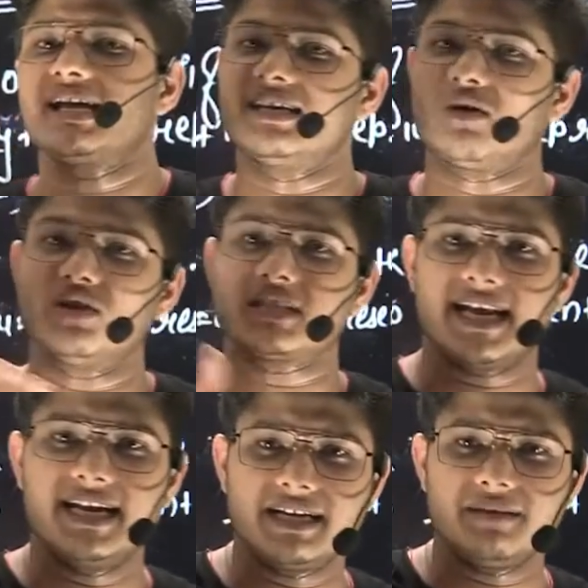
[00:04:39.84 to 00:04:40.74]
कि कौन सा
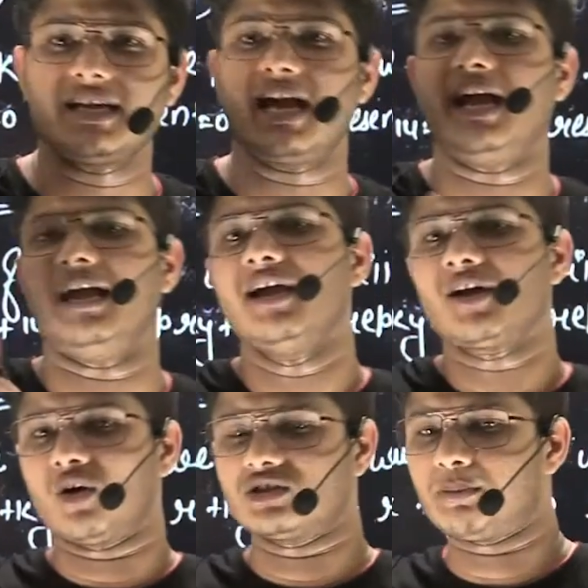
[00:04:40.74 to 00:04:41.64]
एलईटीवी e का है
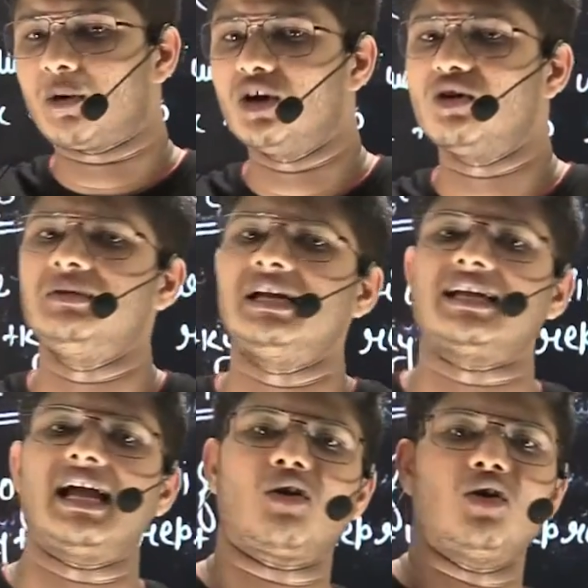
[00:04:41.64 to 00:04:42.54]
कौन सा पोलिनोमियल का
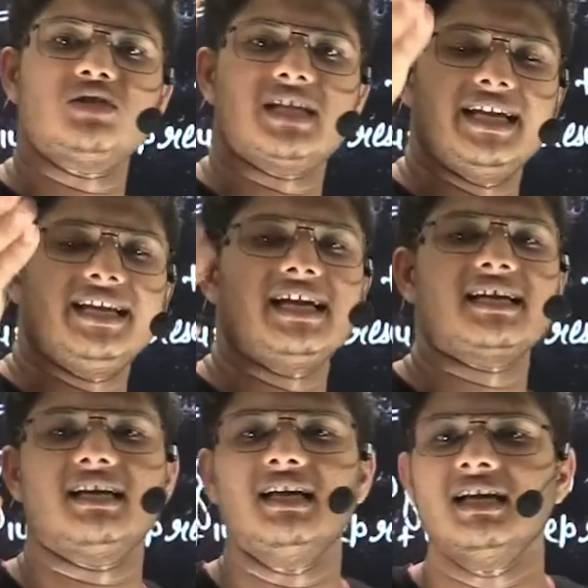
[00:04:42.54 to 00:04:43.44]
है कौन सा एरिया
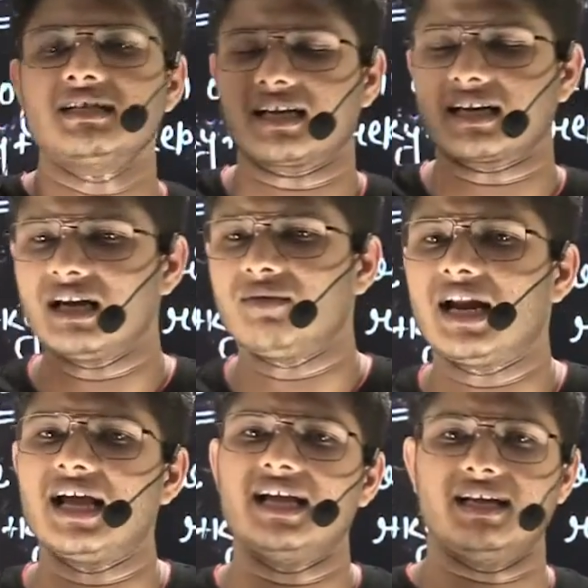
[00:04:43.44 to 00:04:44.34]
के सर्कल वाला
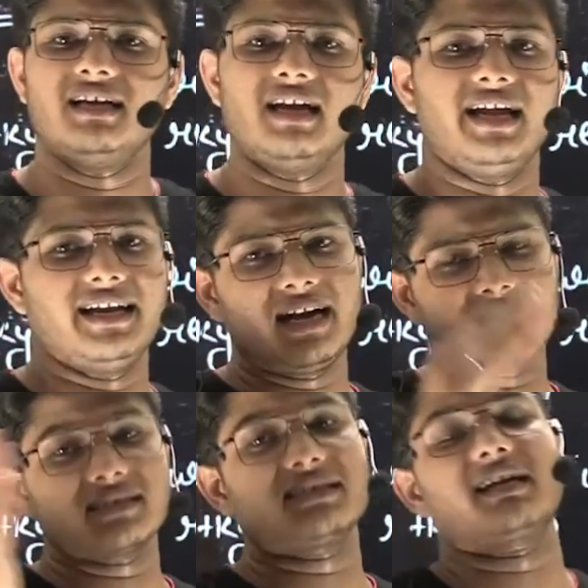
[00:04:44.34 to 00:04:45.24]
है एरिया
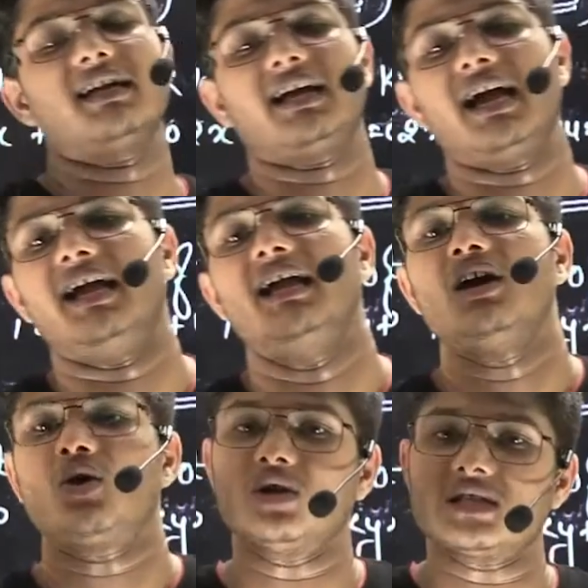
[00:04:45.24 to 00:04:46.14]
अंडर सर्कल का है
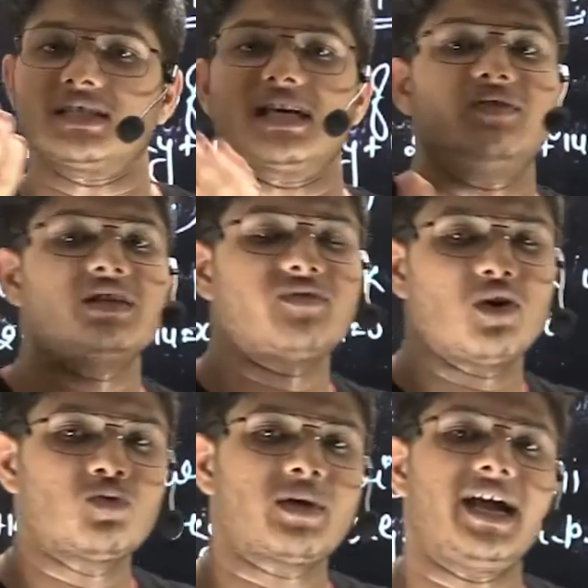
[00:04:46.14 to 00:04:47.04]
कौन सा सरफेस
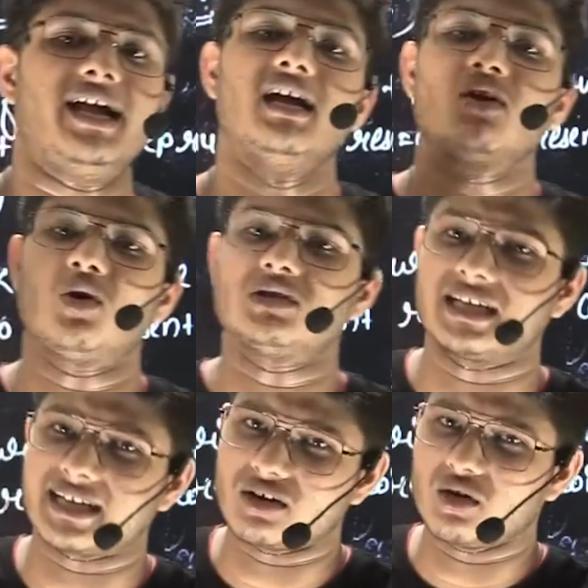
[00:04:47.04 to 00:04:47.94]
वॉल्यूम का है कौन सा
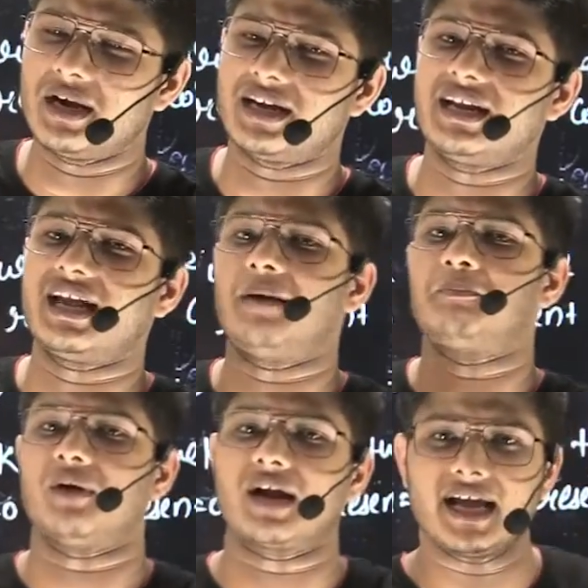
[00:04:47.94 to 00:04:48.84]
ट्रिग्नोमेट्री का है
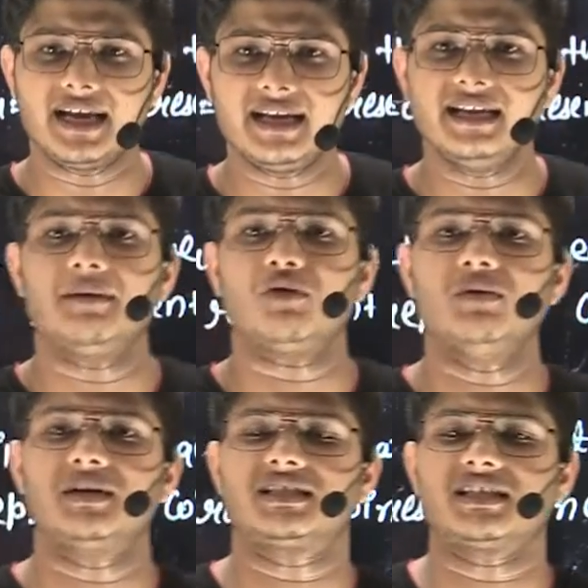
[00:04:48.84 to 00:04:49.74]
पढ़ा ही नहीं है कोई
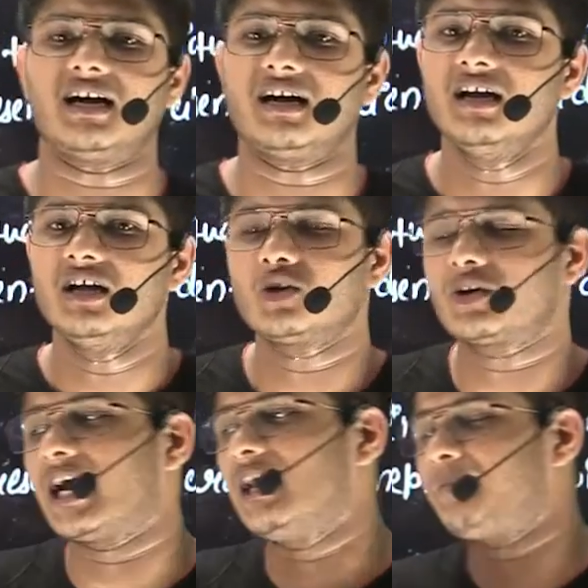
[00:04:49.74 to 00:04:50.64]
बच्चा तो
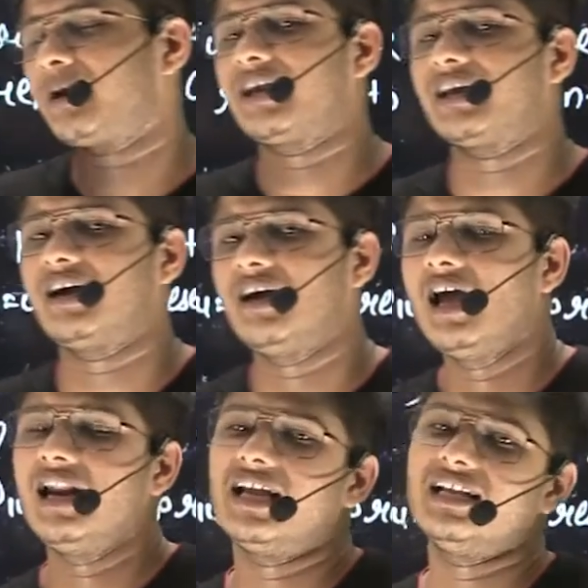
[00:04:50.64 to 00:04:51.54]
क्या ही पकड़ेगा
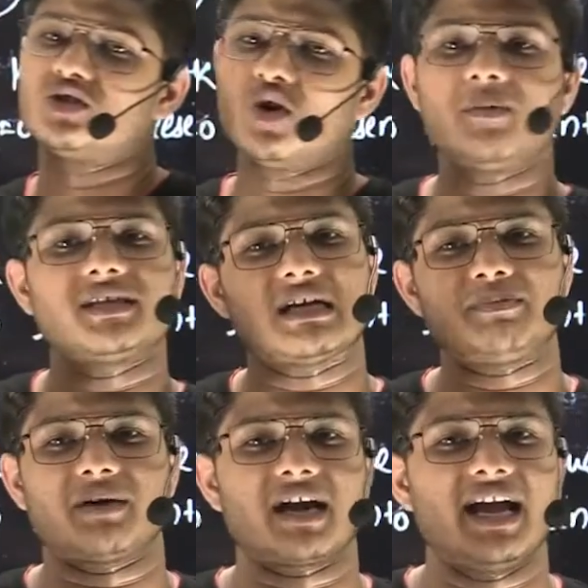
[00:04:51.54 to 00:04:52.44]
लेकिन जो बच्चा
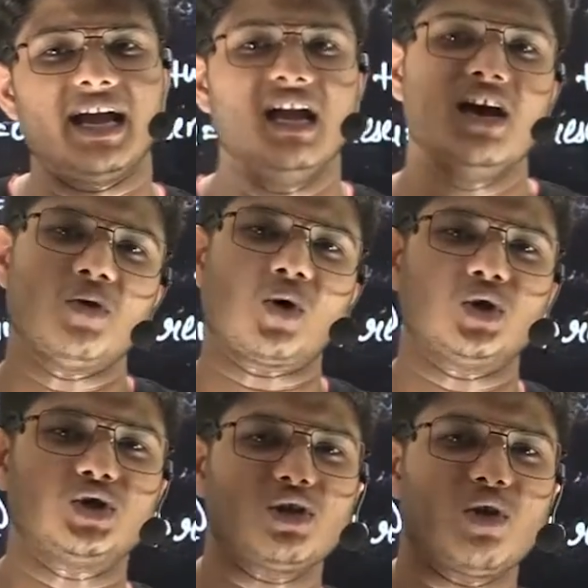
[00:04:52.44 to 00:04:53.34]
पढ़ा है वो
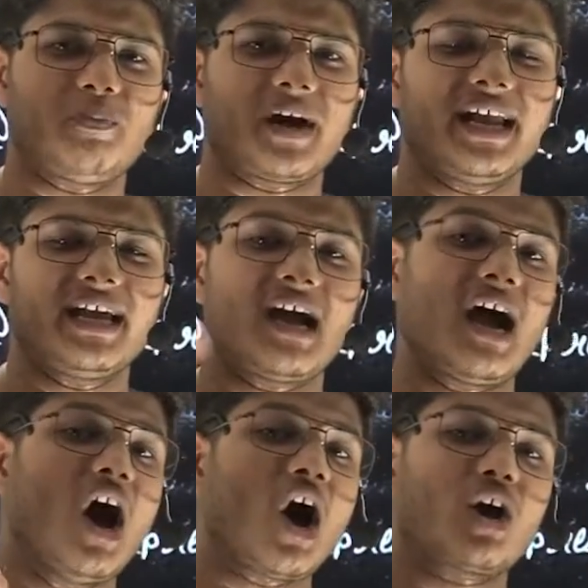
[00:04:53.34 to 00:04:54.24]
क्वेश्चन को पकड़ेगा
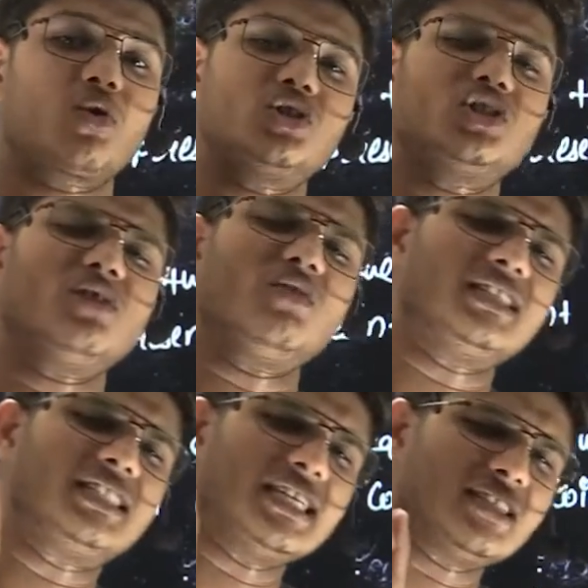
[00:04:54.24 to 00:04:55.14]
और क्वेश्चन को
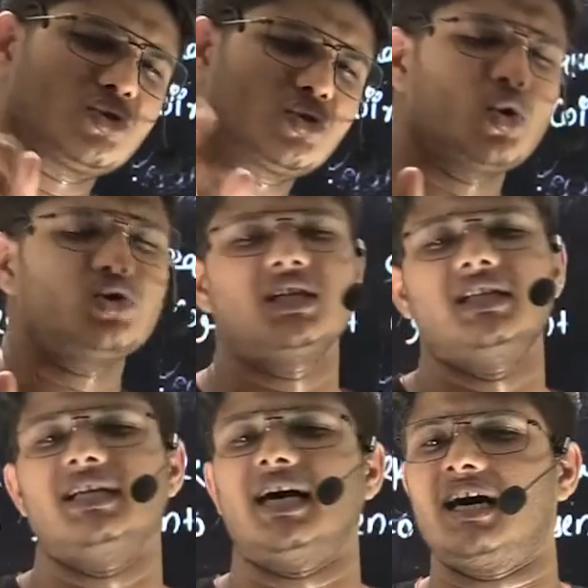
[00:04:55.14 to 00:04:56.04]
अच्छे से सोच
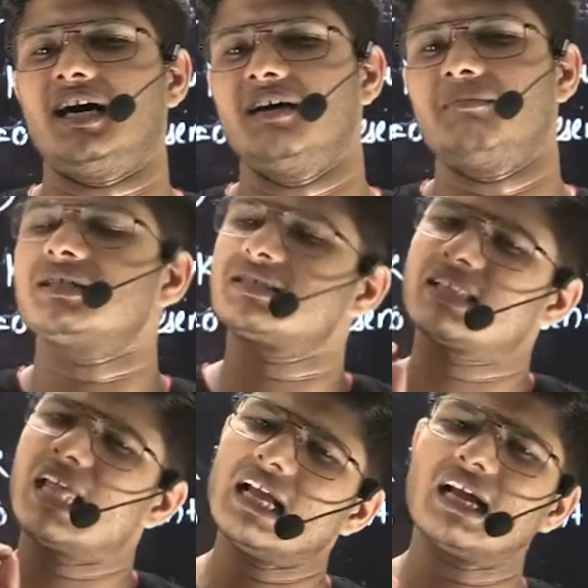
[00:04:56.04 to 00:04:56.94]
लिया बस
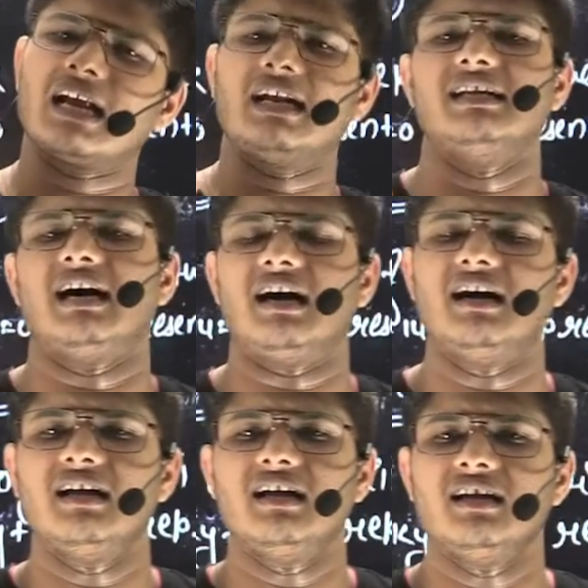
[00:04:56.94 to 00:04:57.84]
थिंक कर लिया
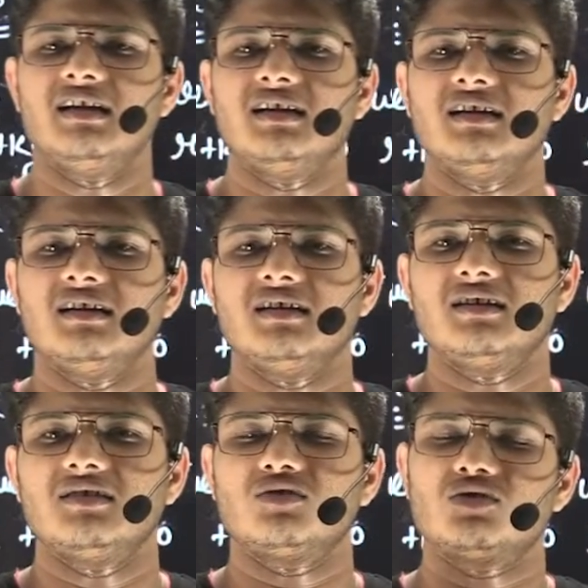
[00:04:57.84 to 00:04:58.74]

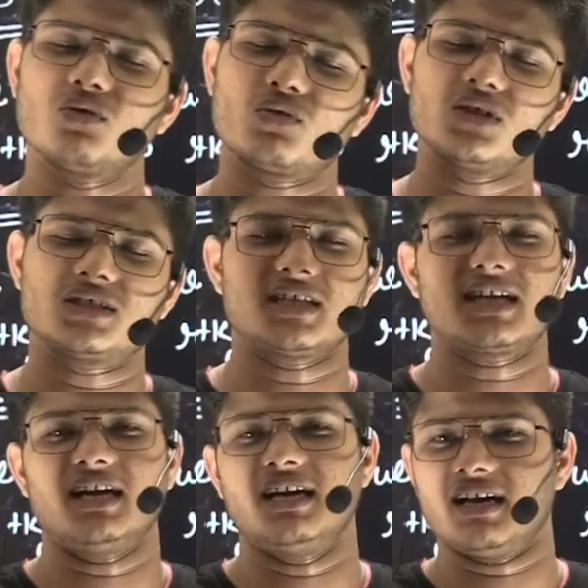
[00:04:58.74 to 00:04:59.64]
तो क्वेश्चन
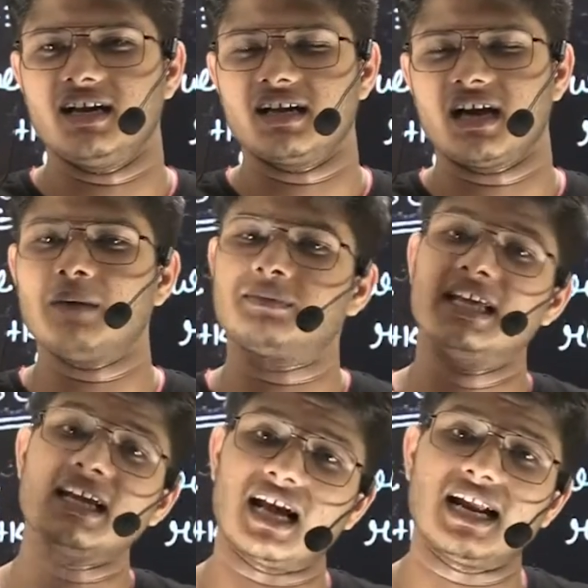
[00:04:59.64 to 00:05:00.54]
कर डालेगा अब
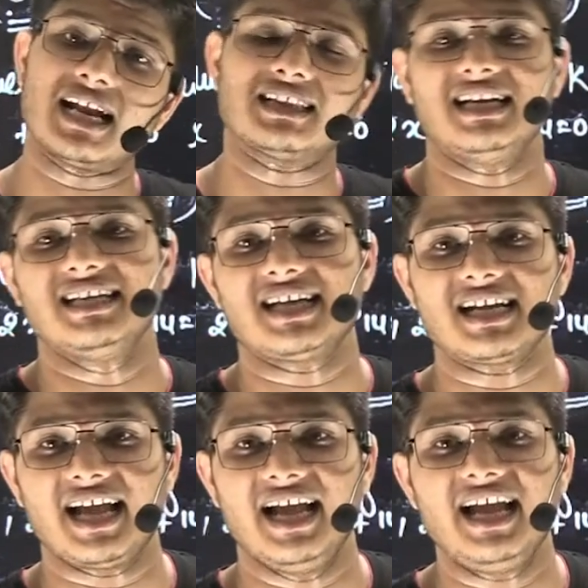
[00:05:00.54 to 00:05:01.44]
थिंक करने का तरीका क्या है